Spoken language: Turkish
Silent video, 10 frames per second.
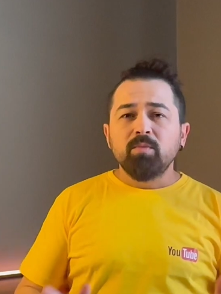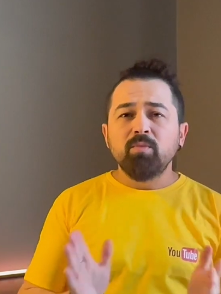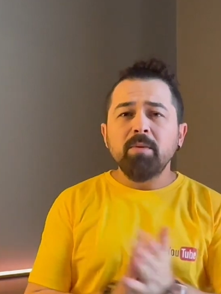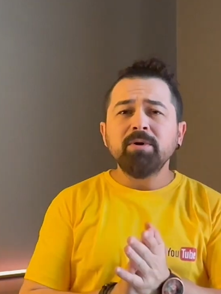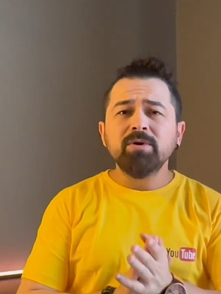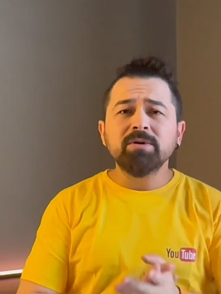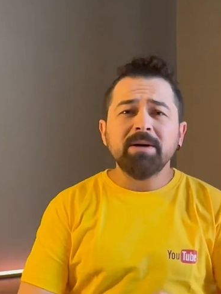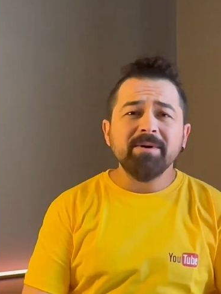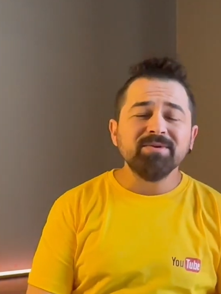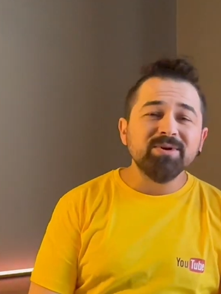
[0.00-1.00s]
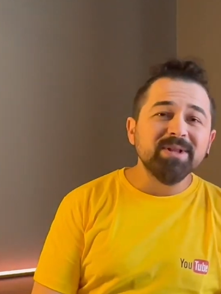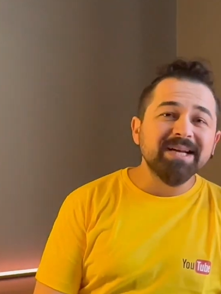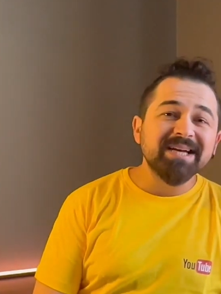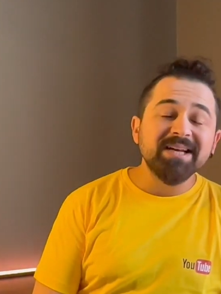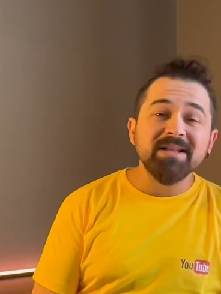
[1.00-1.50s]
Mobil uygulama
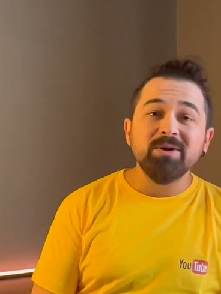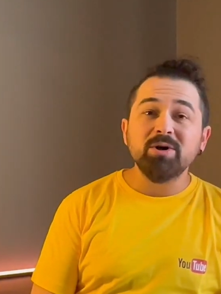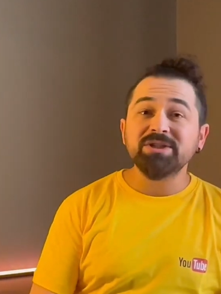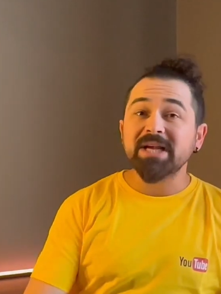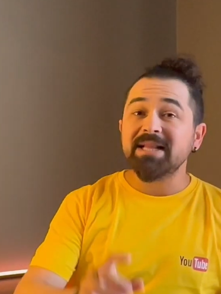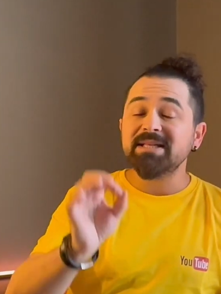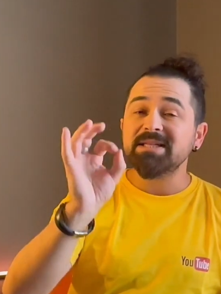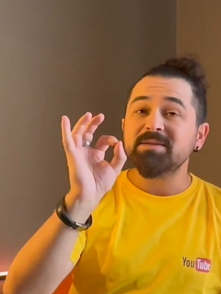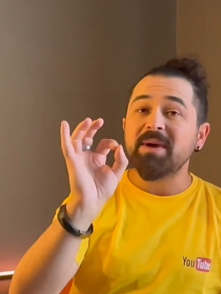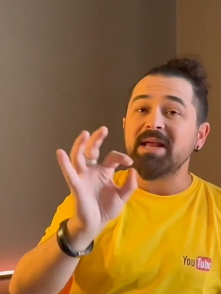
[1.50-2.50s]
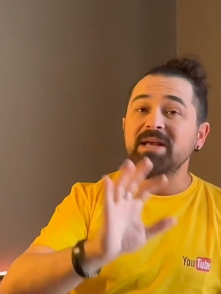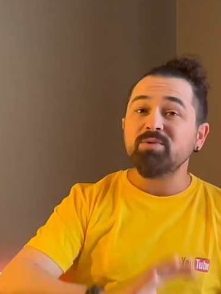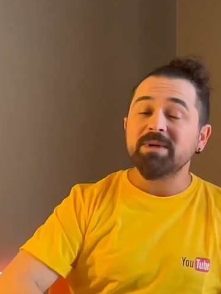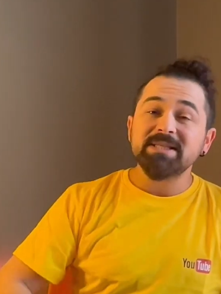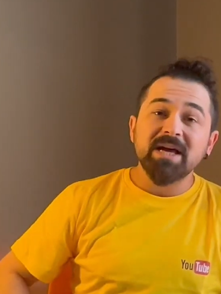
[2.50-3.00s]
videoları kanalına hoş geldiniz. Ben
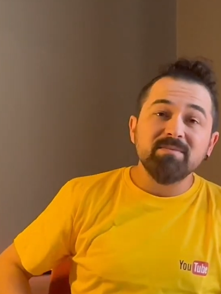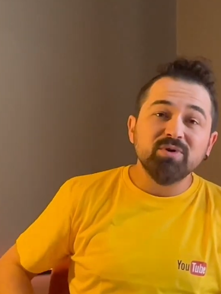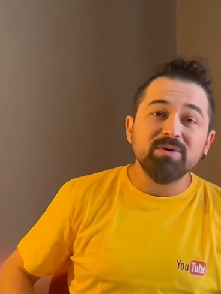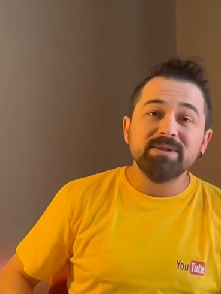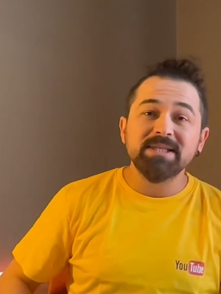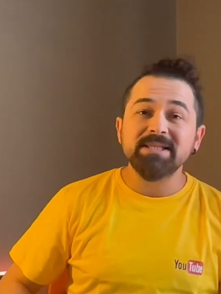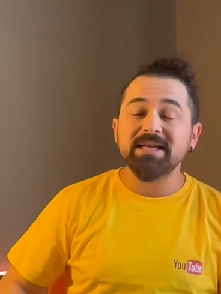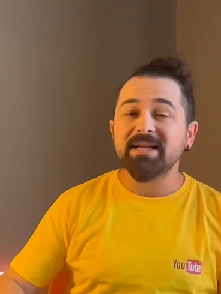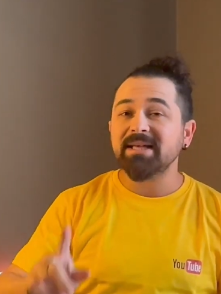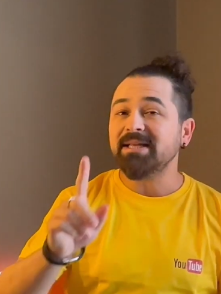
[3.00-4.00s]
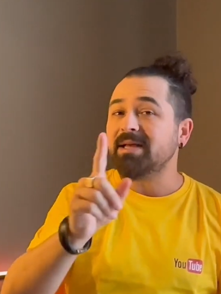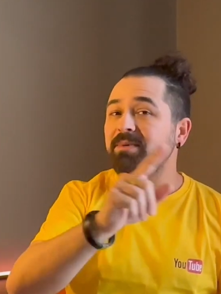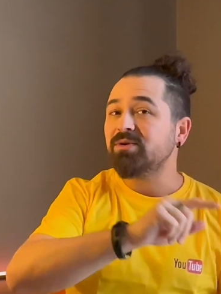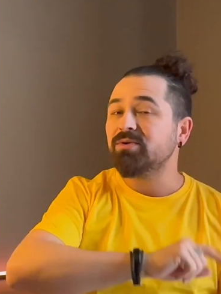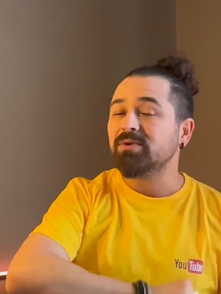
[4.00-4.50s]
Eyüp Esen. Bugün sizlere yine
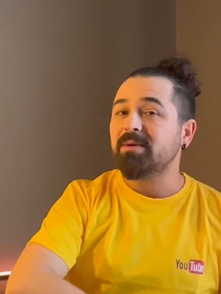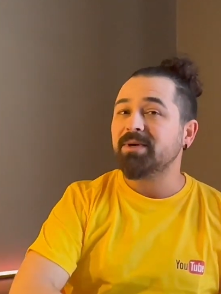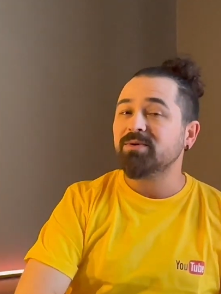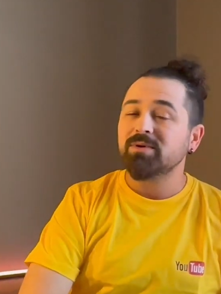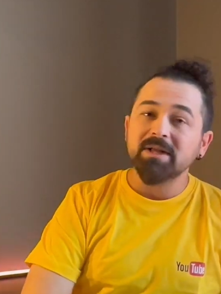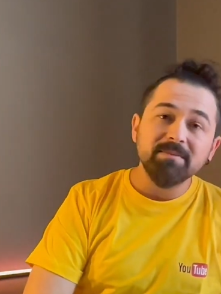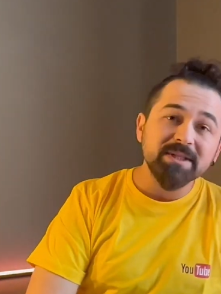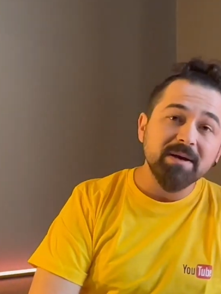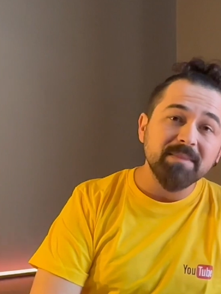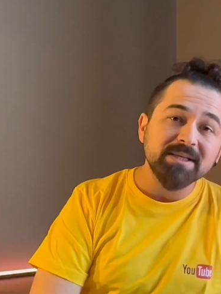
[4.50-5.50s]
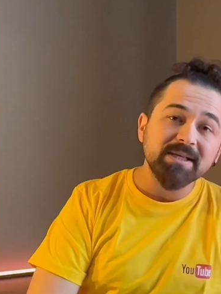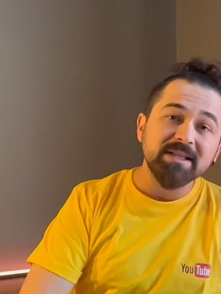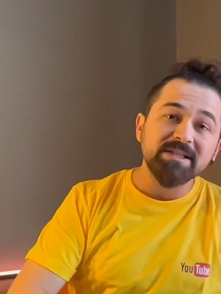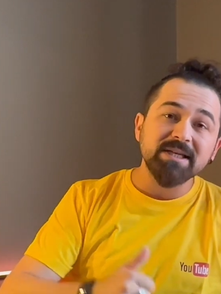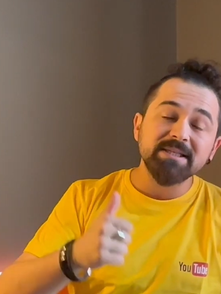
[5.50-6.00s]
bir uygulamanın kullanımından
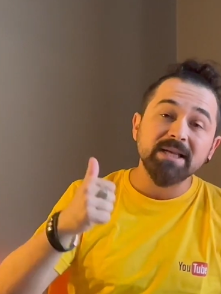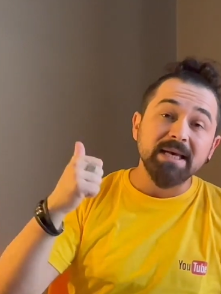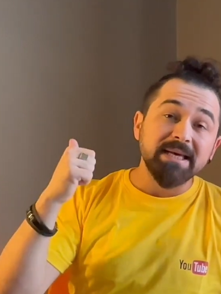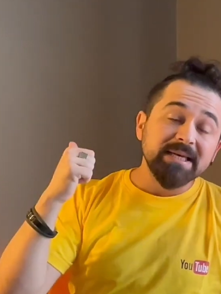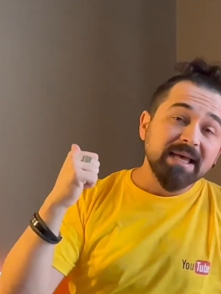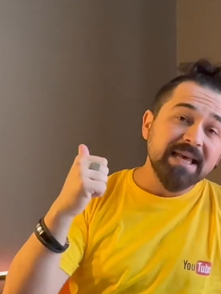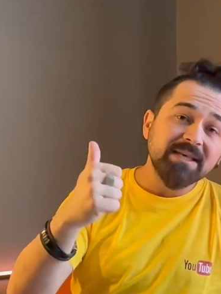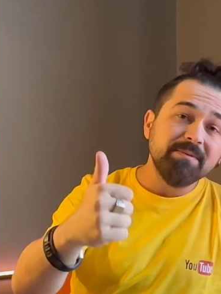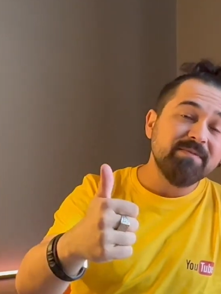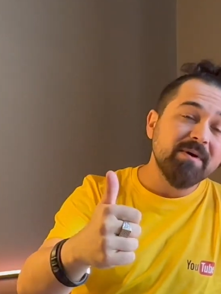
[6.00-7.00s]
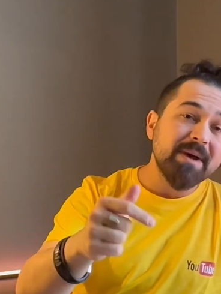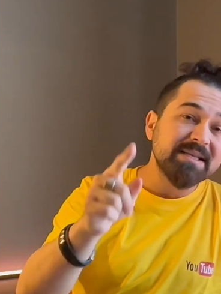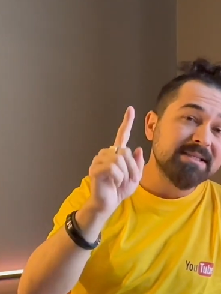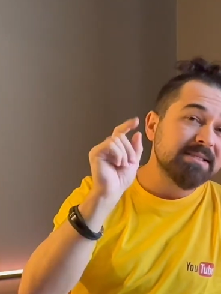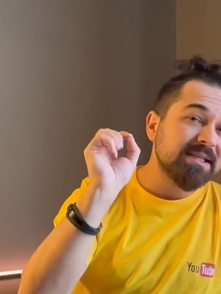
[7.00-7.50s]
bahsedeceğiz. Ekibim ve ben
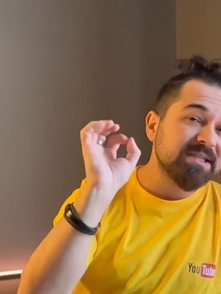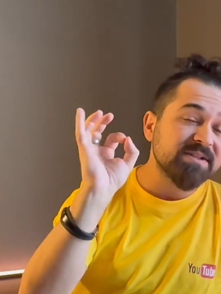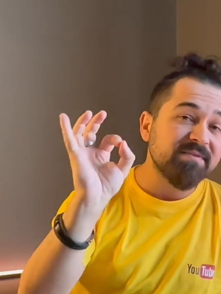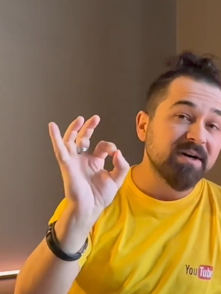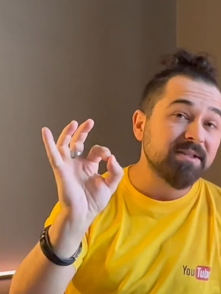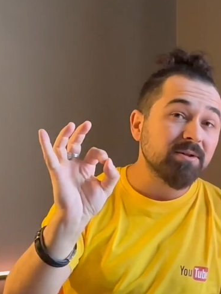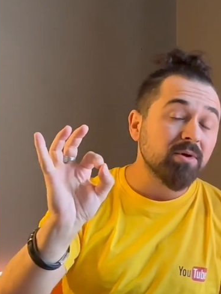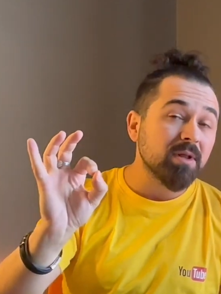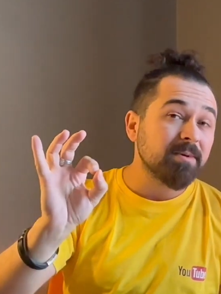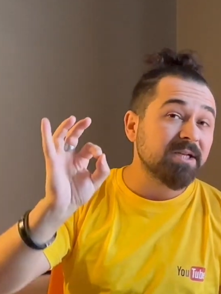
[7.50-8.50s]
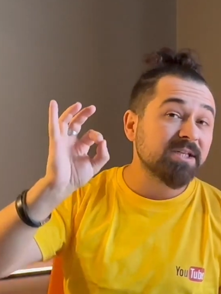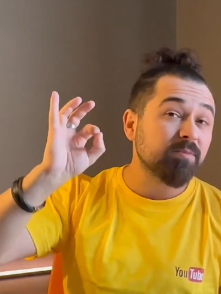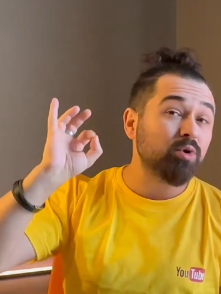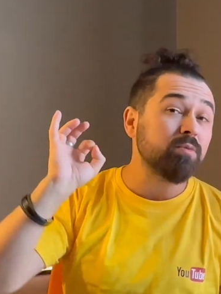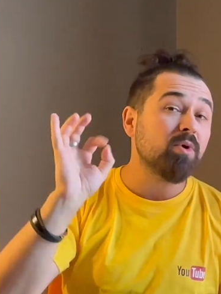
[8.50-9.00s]
sizler için faydalı
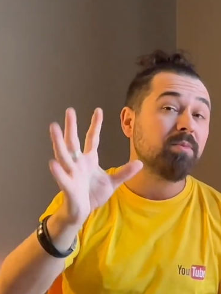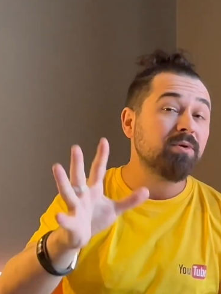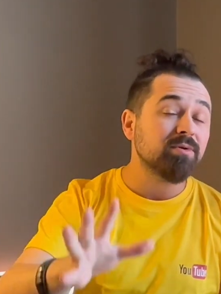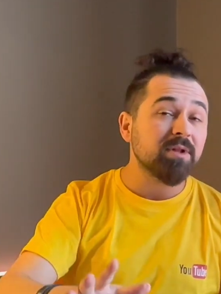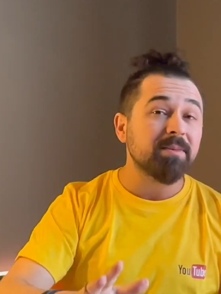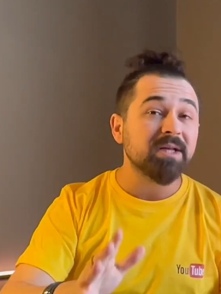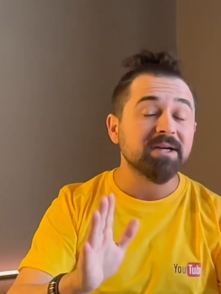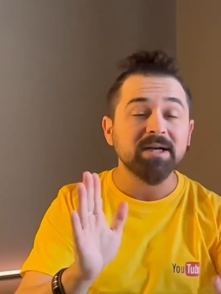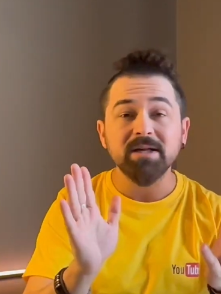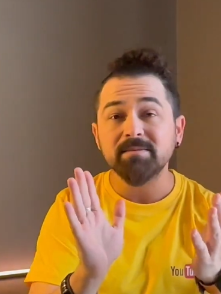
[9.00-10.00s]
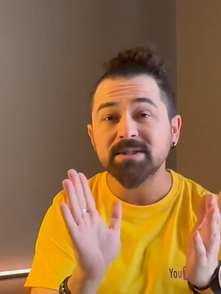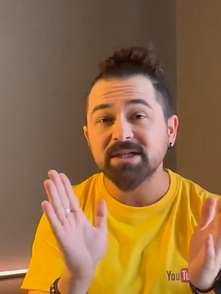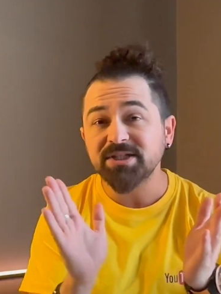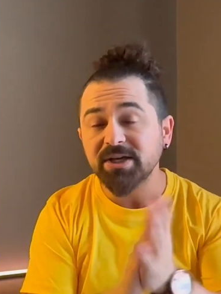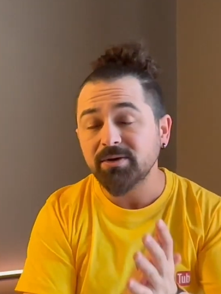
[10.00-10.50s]
olabilecek bütün mobil uygulamaları
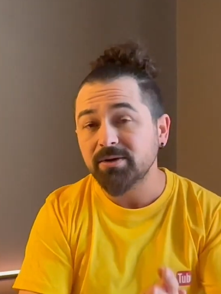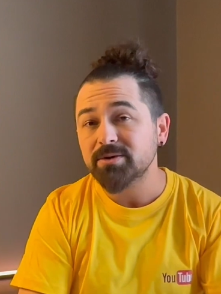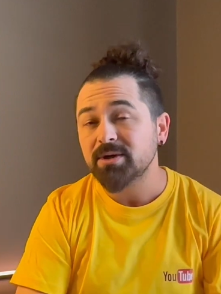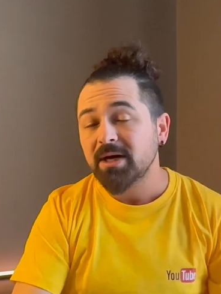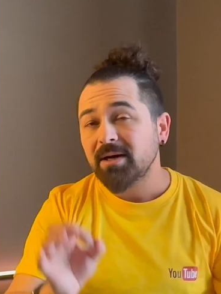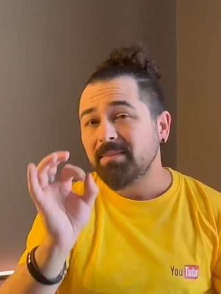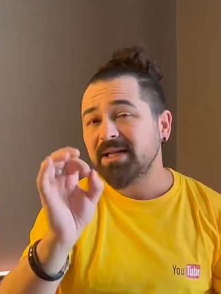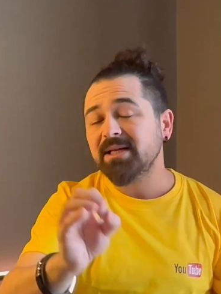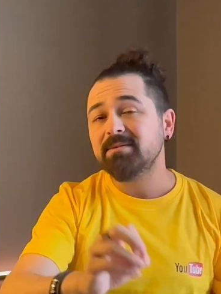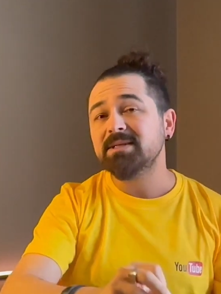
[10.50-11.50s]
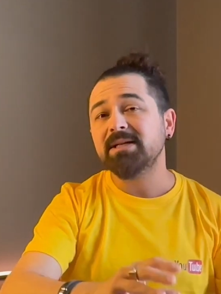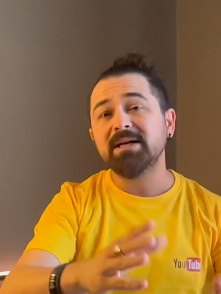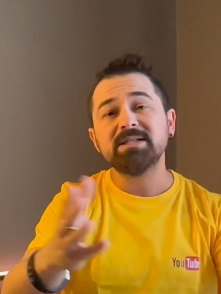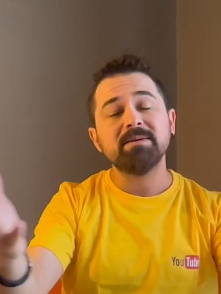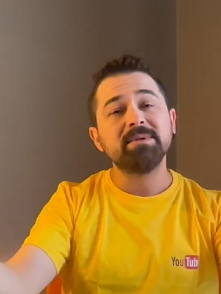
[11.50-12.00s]
kanalımızda çekiyoruz. Bildirim zilini
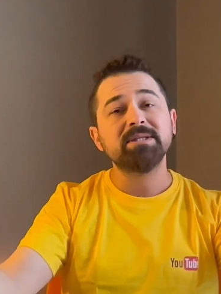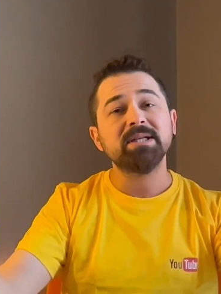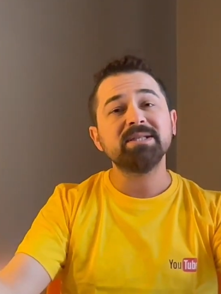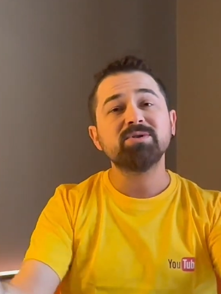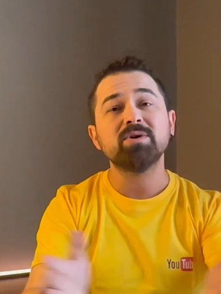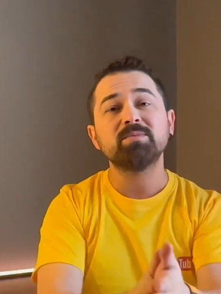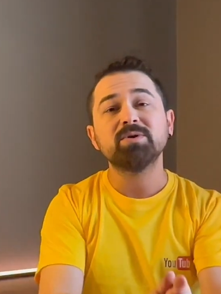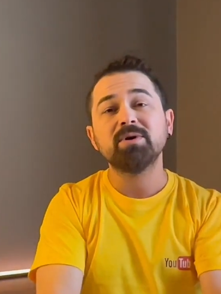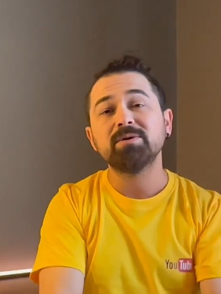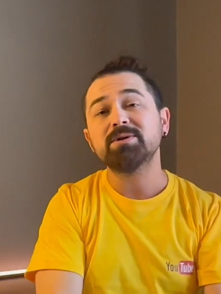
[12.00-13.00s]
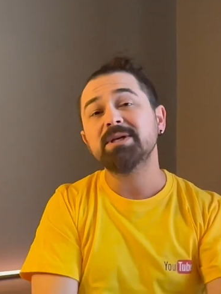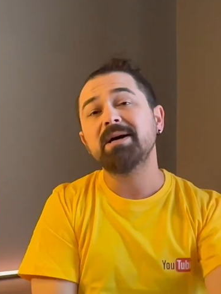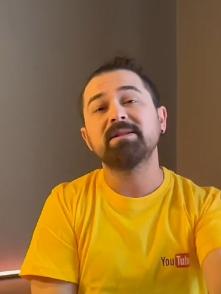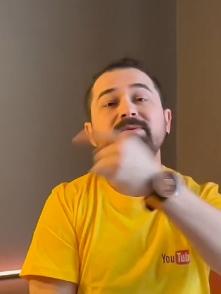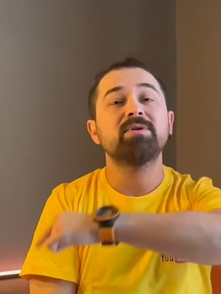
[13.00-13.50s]
açabilirseniz çok mutlu oluruz.
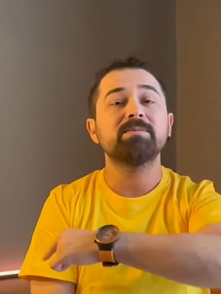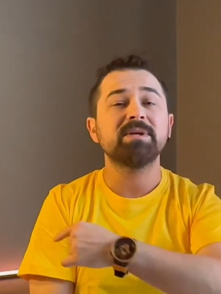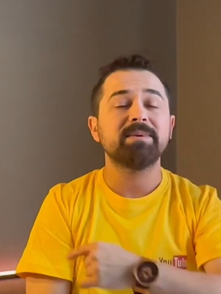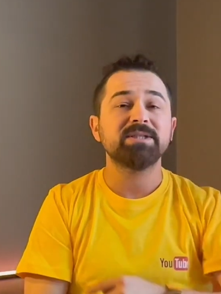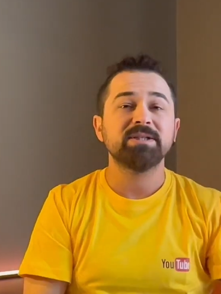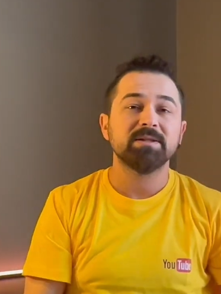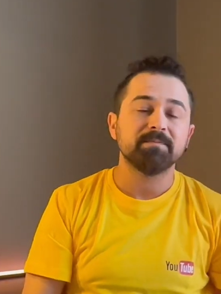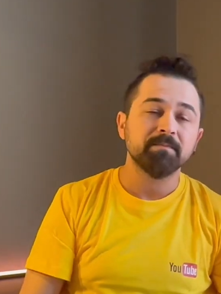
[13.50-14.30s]
Haydi videomuza başlayalım.